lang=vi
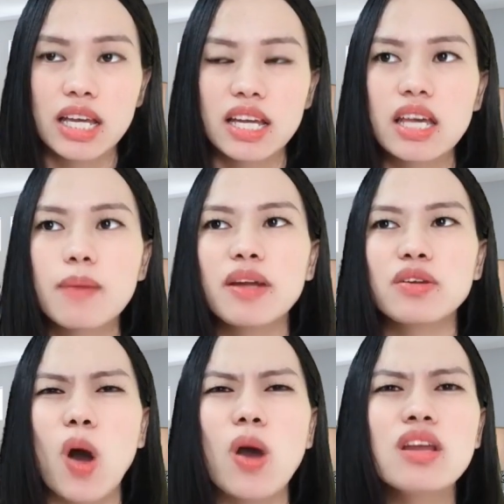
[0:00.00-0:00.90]
Khi các bạn
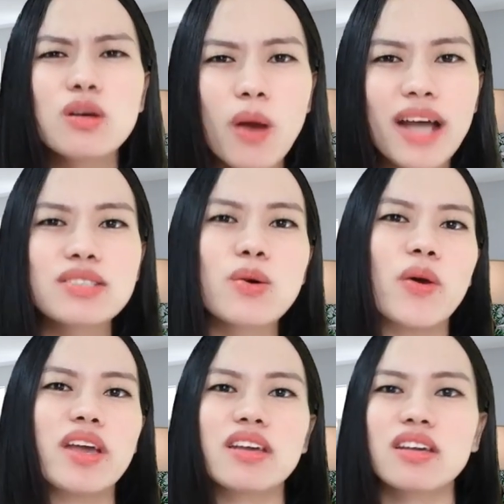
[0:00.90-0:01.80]
nói lưu loát
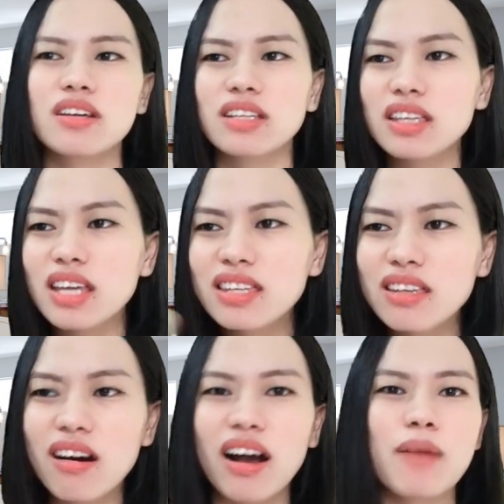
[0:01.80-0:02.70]
rồi, người ta tin
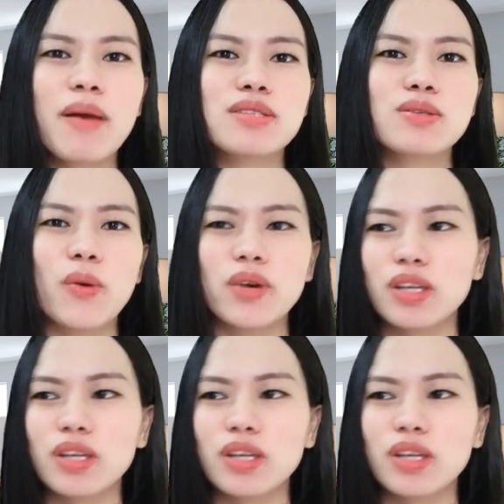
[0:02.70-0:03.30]
tưởng các bạn rồi, người